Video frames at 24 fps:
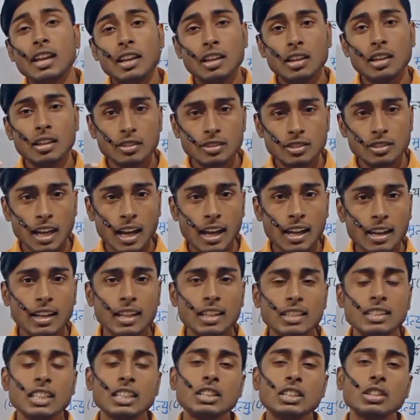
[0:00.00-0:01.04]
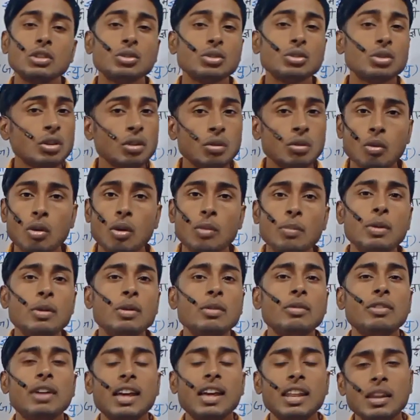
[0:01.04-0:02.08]
जानना चाहते हो हो क्योंकि वो
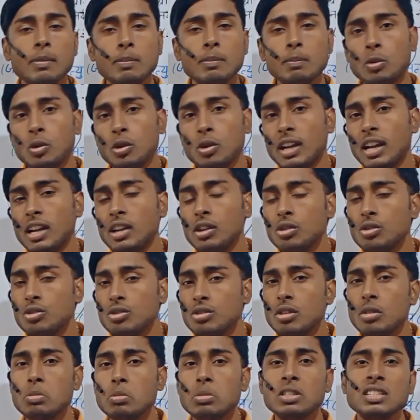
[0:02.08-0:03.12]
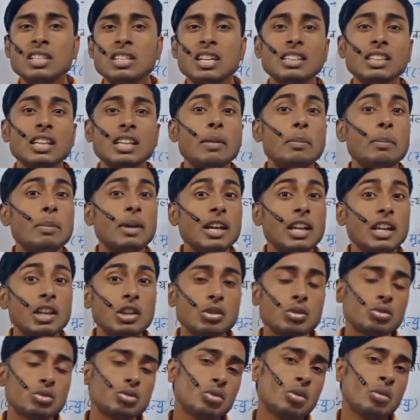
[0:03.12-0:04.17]
भी वेरी इंपॉर्टेंट क्वेश्चन बन जाता है बड़े
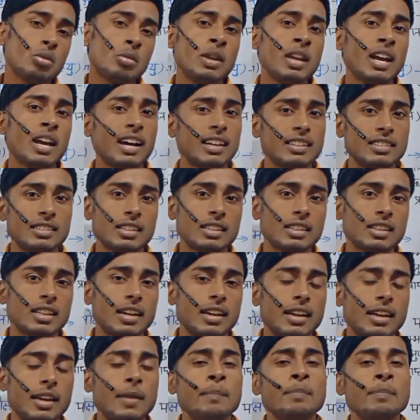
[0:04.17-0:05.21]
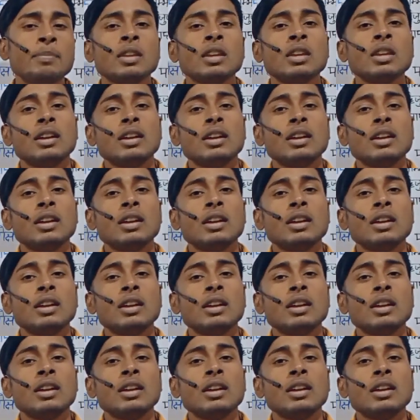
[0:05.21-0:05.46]
क्वेश्चनों में आ जाता है